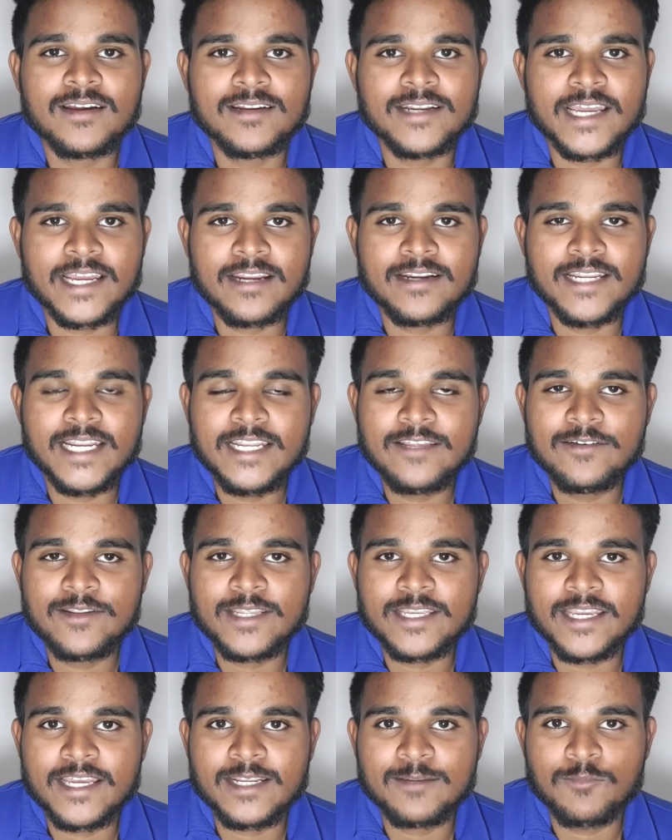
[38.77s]
நாங்கள்
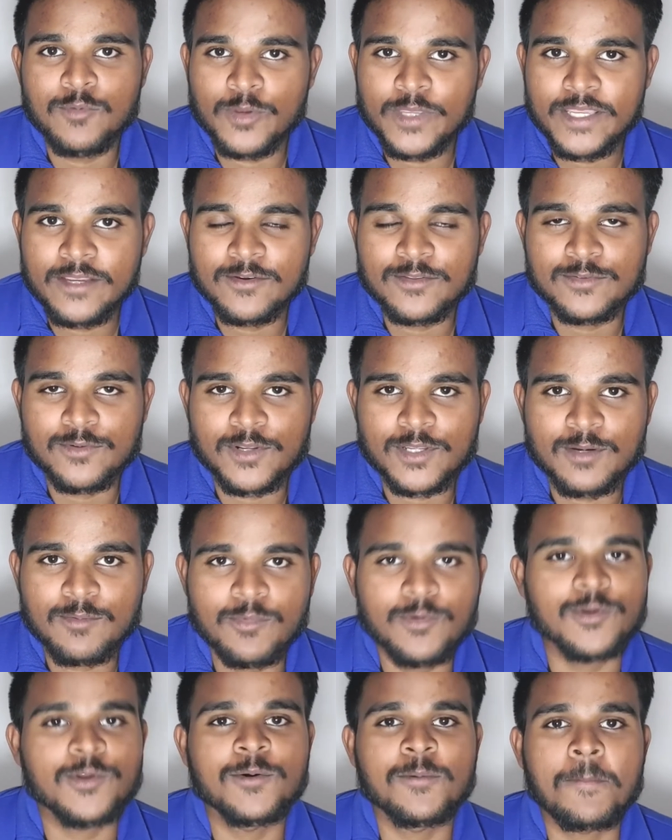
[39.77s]
டெலிவரிக்கான புக்கிங் வந்து தொடங்க
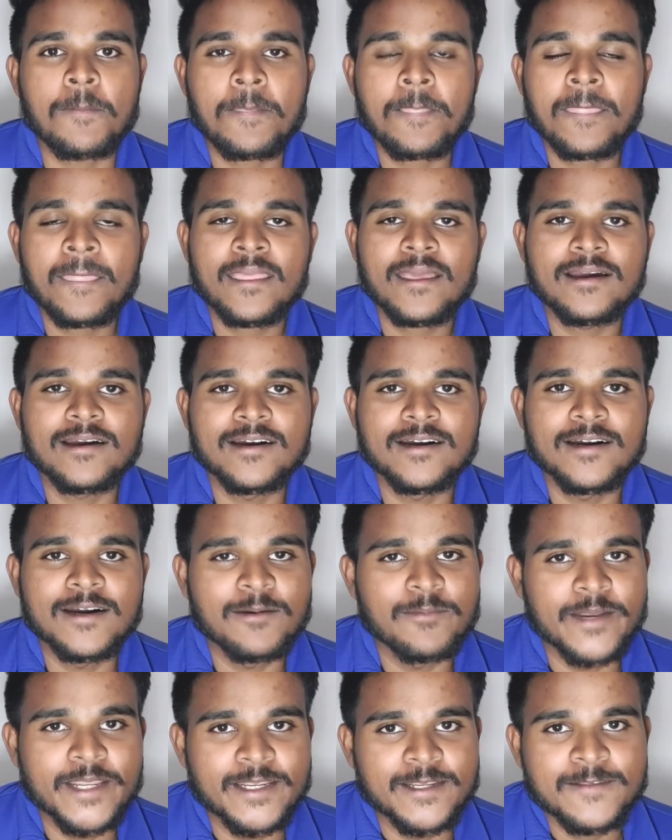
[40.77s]
போகிறோம்
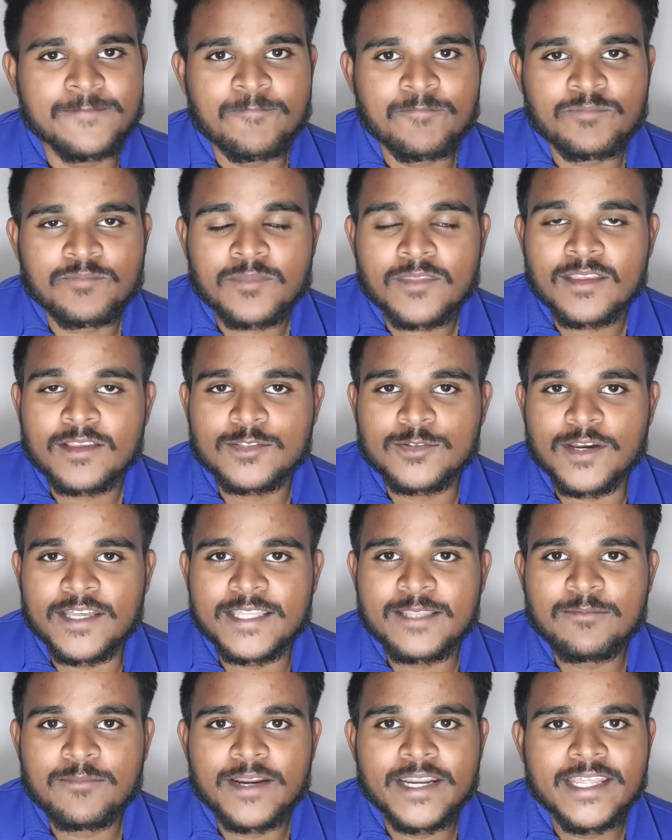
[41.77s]
அப்படின்னு ஸோ
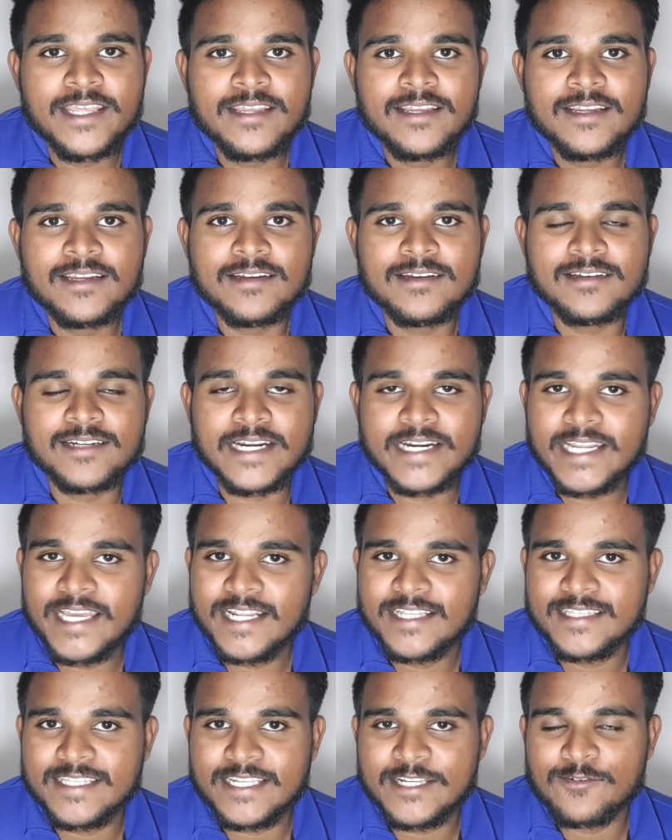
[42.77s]
அதன்படி
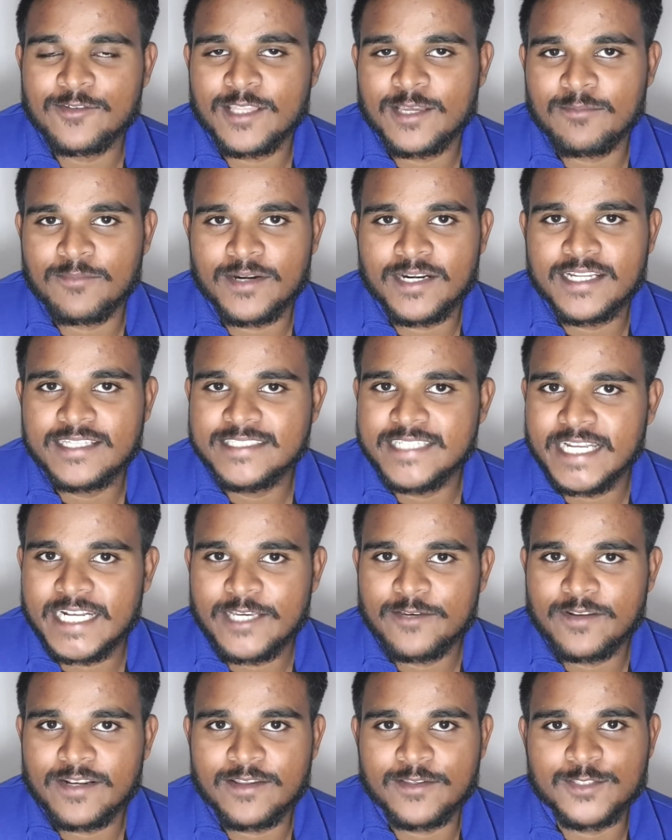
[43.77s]
ரெண்டாயிரத்தி இருபதாம் ஆண்டு
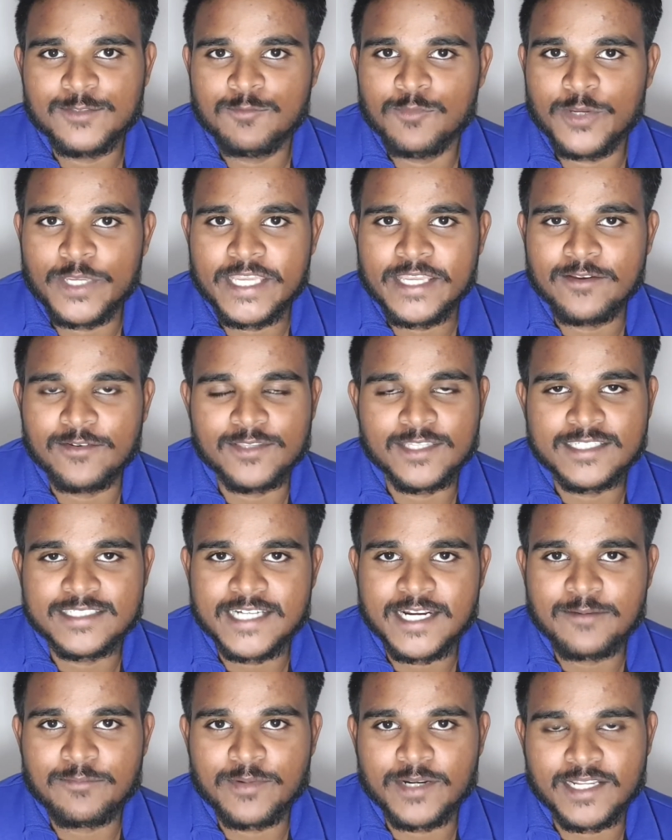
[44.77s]
ஜனவரியில் வந்து புக்கிங் வந்து
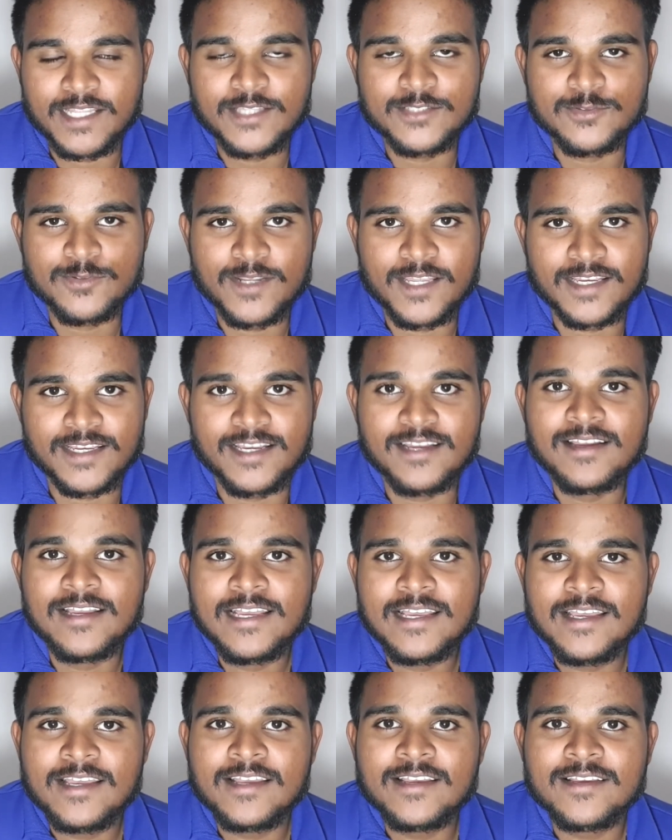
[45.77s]
ஸ்டார்ட் பண்ணதாக சொன்னாங்க
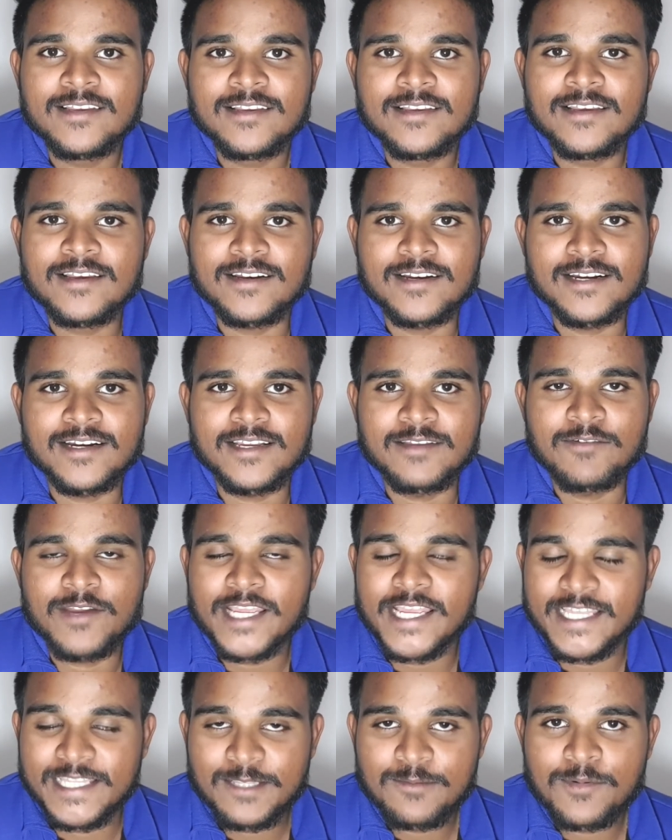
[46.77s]

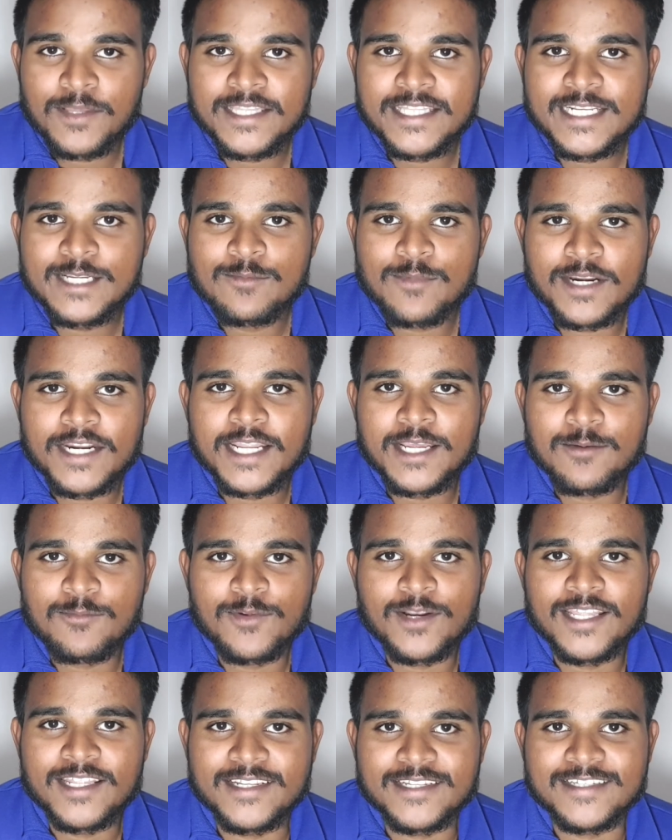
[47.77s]
இவங்க எதிர்பார்த்துருக்க மாட்டாங்க
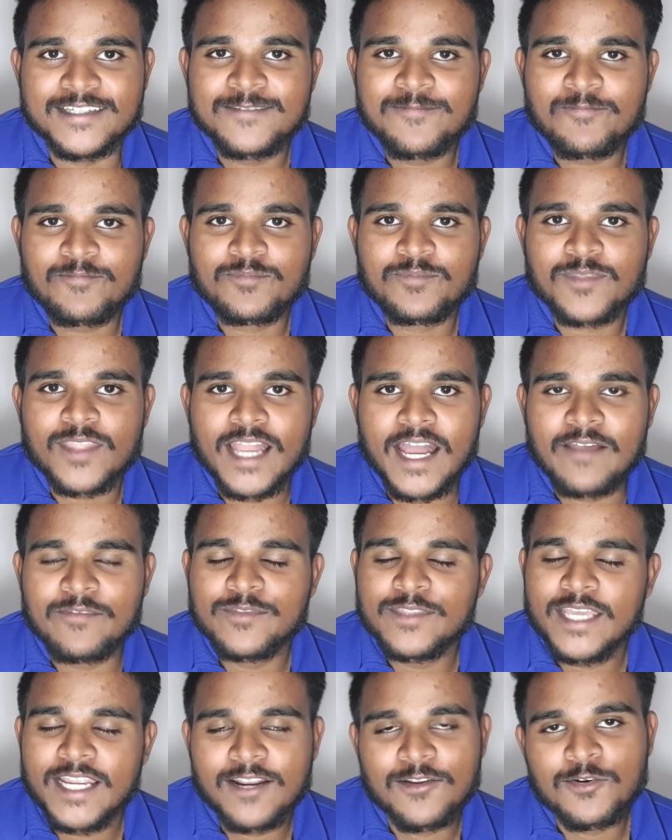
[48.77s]
போல இருக்குது
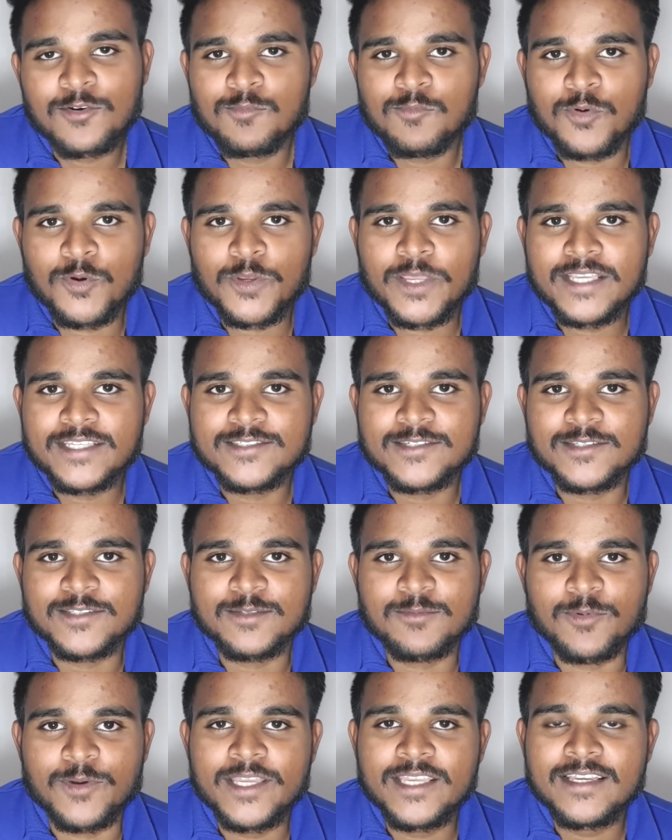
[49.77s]
அந்த அளவுக்கு புக்கிங்ஸ்
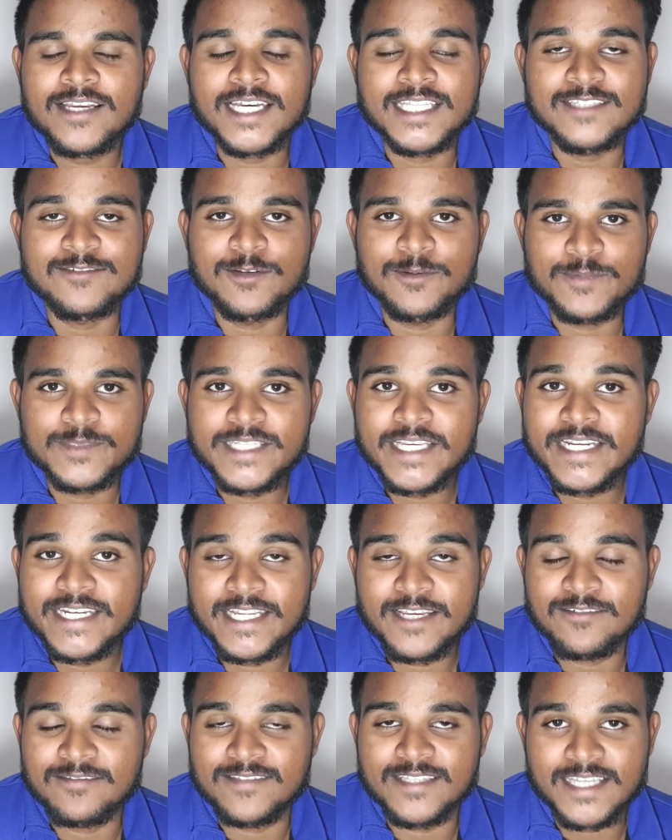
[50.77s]
வந்து போய் அந்த
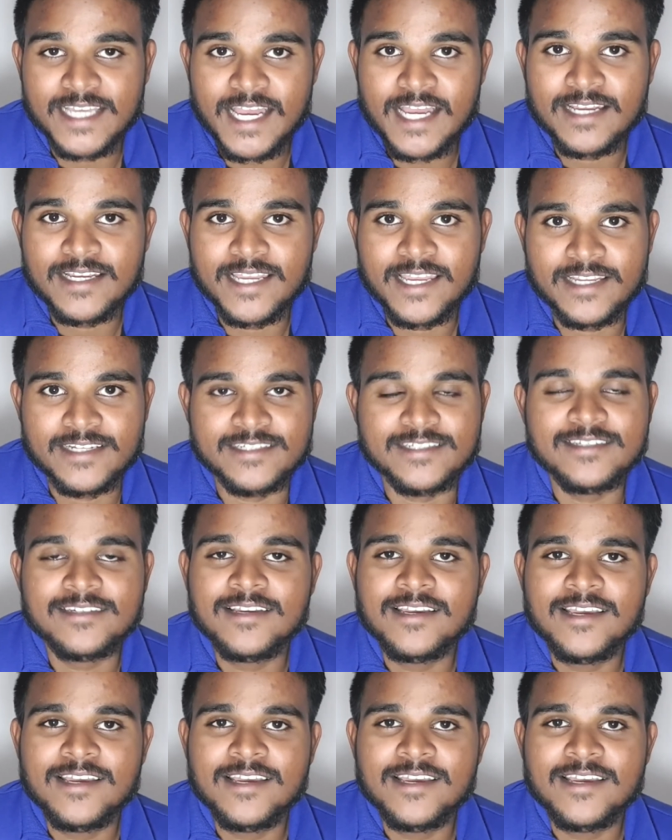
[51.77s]
வெப்சைட்டை வந்து ஹேங் ஆகிட்டு